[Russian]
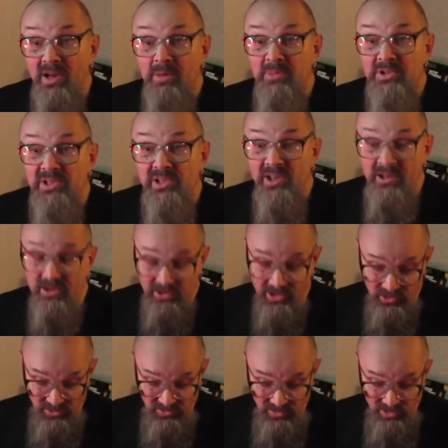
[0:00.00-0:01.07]
А материала
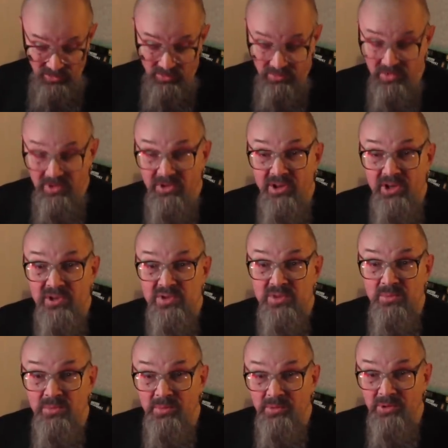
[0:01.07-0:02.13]
на новый альбом было не
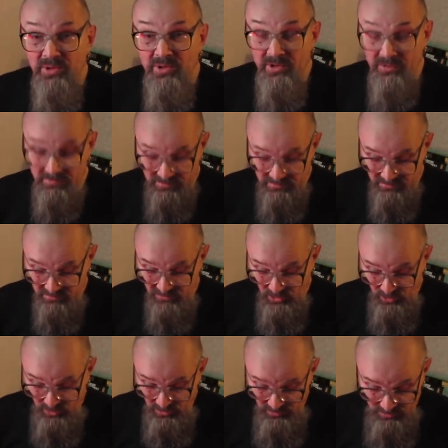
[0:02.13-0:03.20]
особо много.
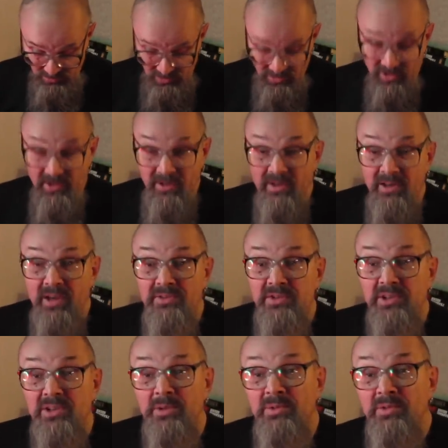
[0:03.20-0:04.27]
Но, как
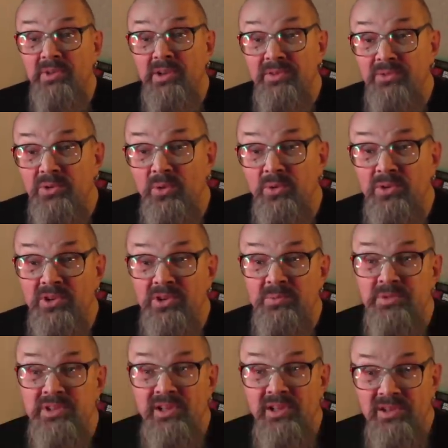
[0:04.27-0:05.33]
всегда бывает в трудных
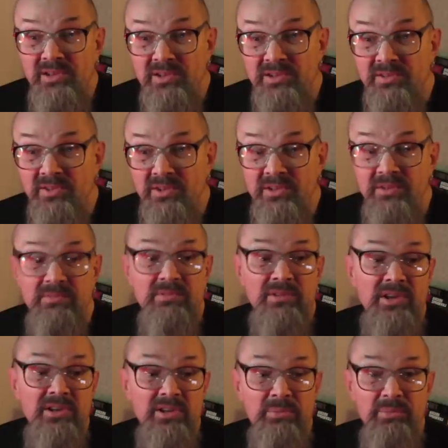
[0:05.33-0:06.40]
обстоятельствах,
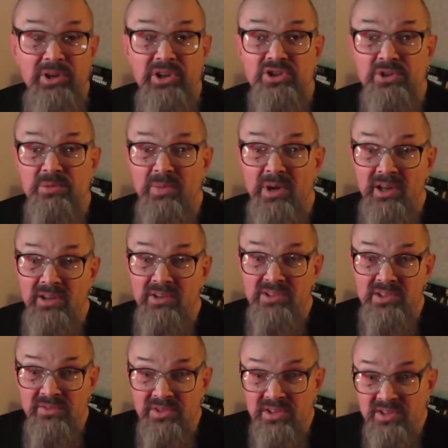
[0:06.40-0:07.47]
когда прижимает
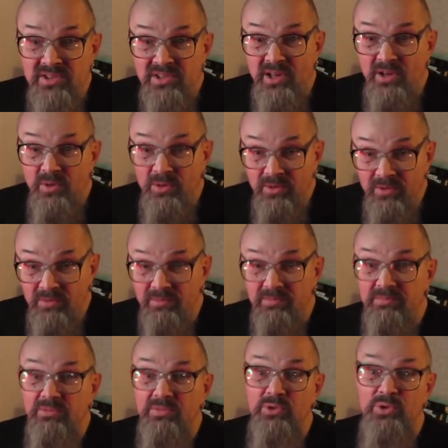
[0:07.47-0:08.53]
со всех сторон –
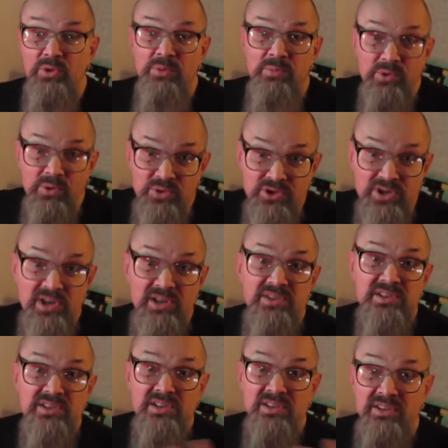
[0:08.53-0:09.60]
то
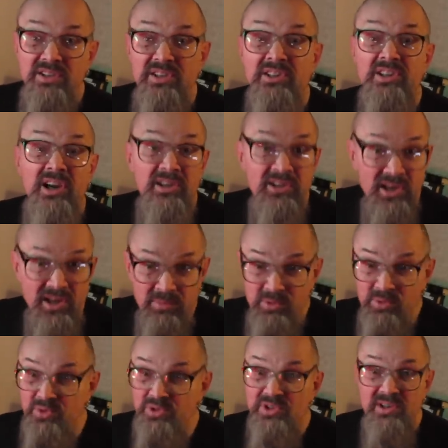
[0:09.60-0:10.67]
получается, иногда
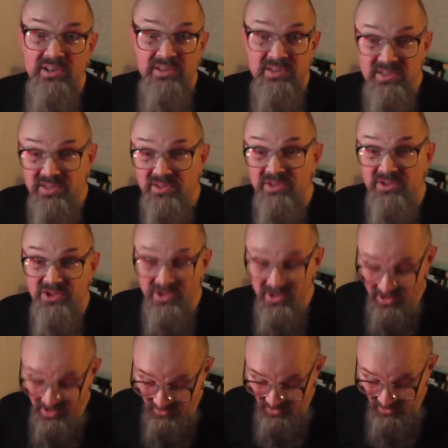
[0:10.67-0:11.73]
получается
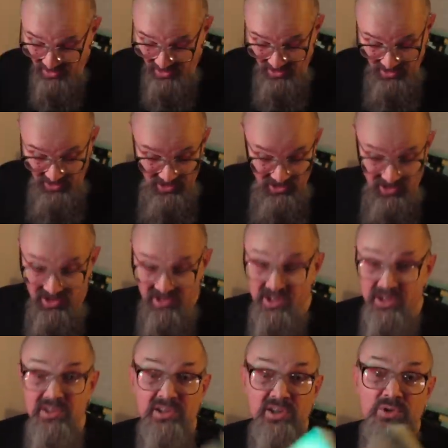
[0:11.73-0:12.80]
шедевр.
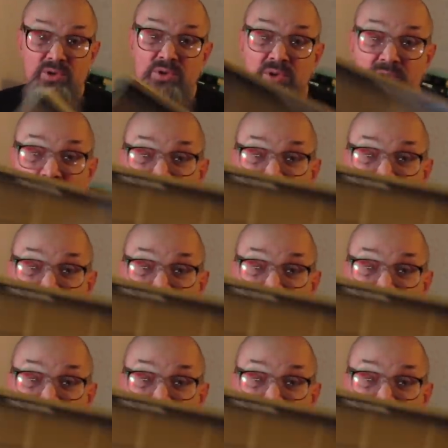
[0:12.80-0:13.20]
Я не скажу, что